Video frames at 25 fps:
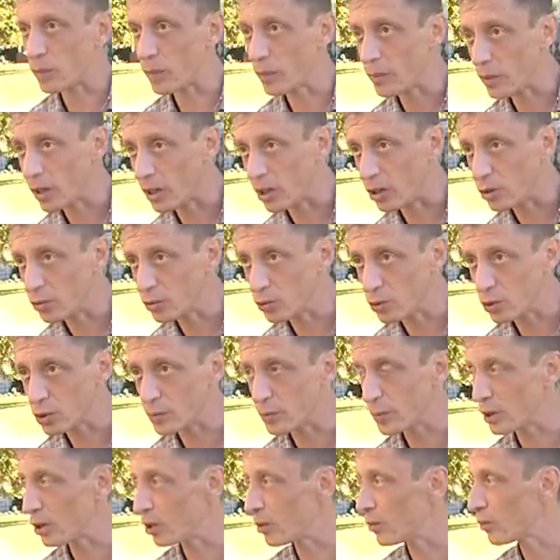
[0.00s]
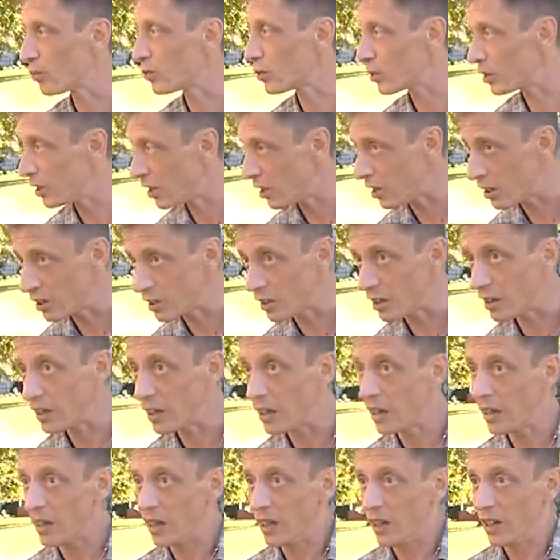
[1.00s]
помогают госпиталю, вот Ирина,
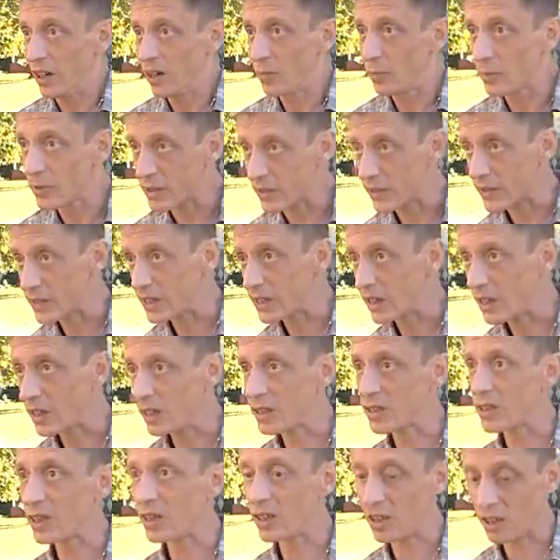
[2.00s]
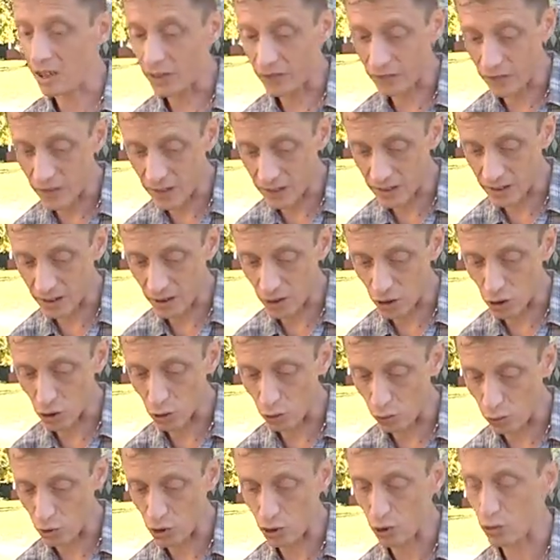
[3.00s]
мы связались и выяснили, что
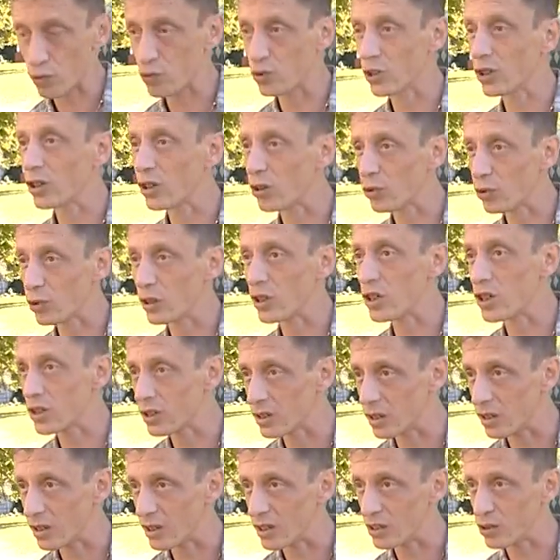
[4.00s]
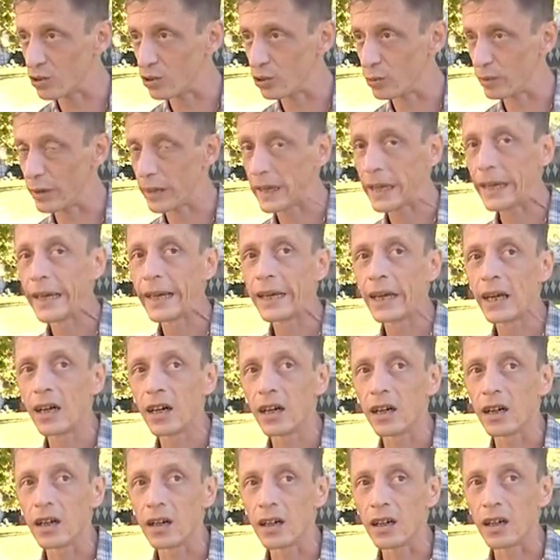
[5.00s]
очень нужны хирургические костюмы.
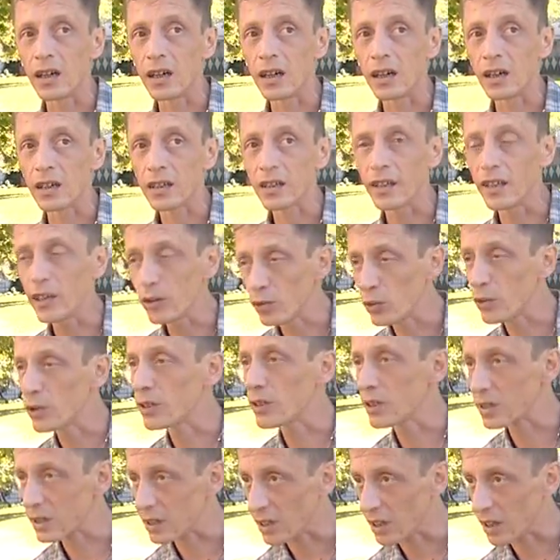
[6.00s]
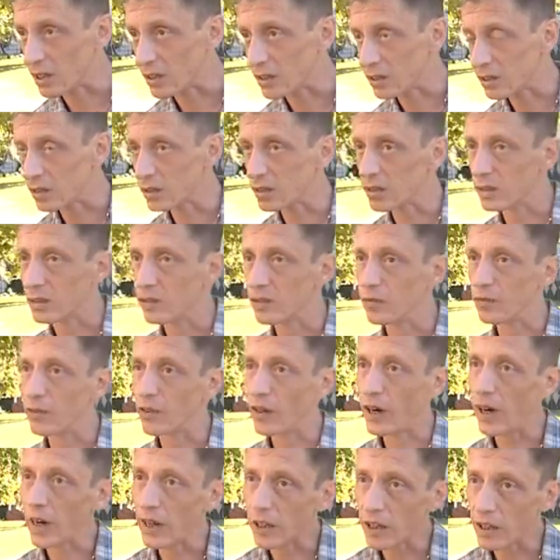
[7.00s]
Э, кинулись искать. В
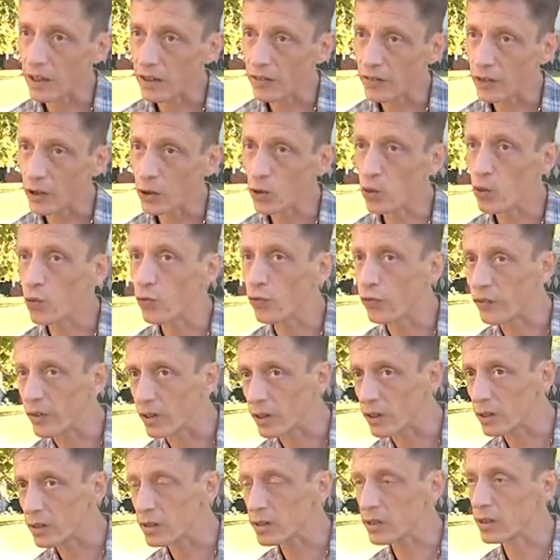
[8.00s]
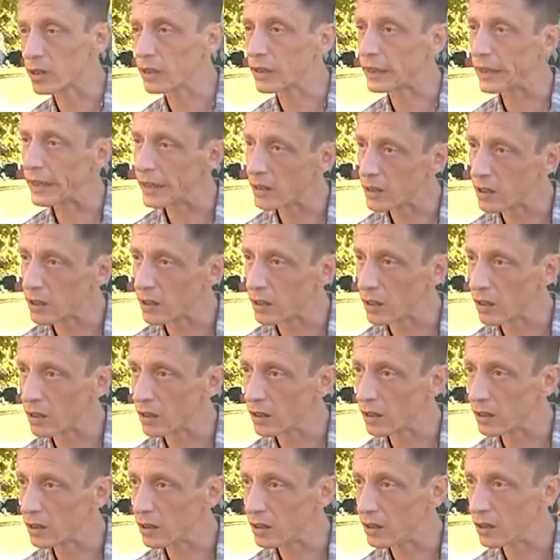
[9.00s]
Харькове, увы, синтетика
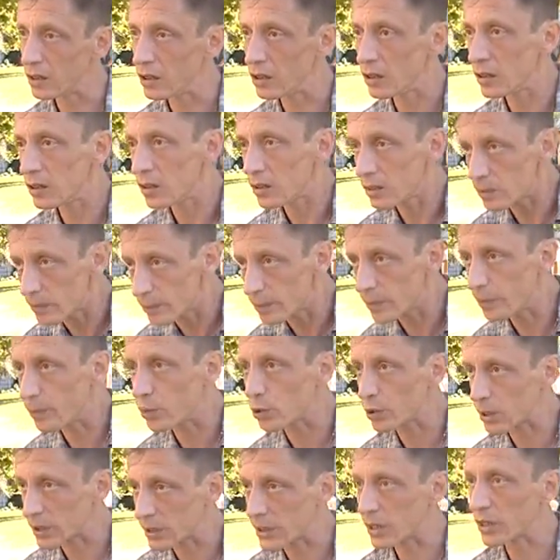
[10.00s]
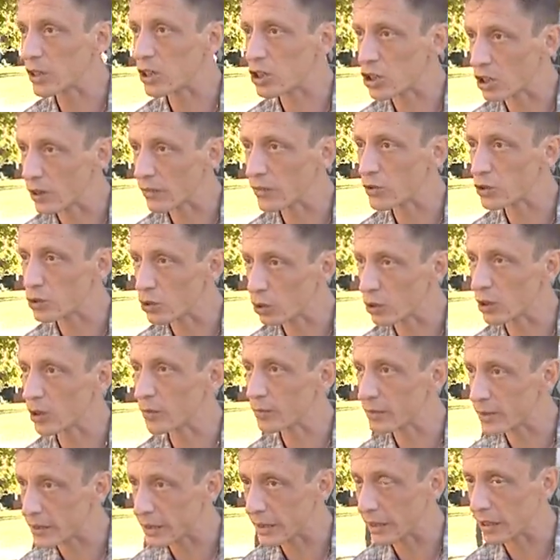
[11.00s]
и по достаточно высоким
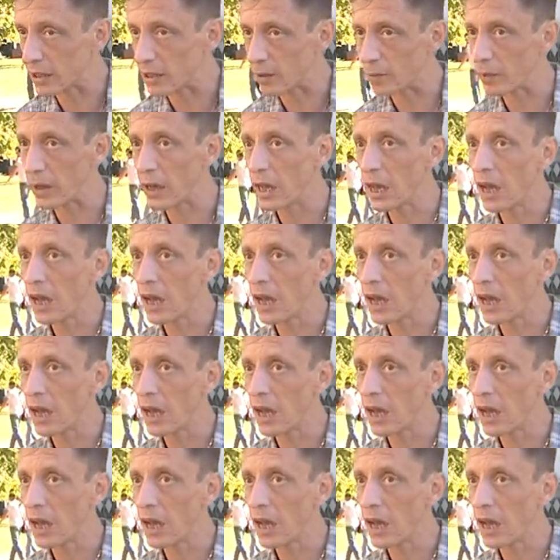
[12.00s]
ценам.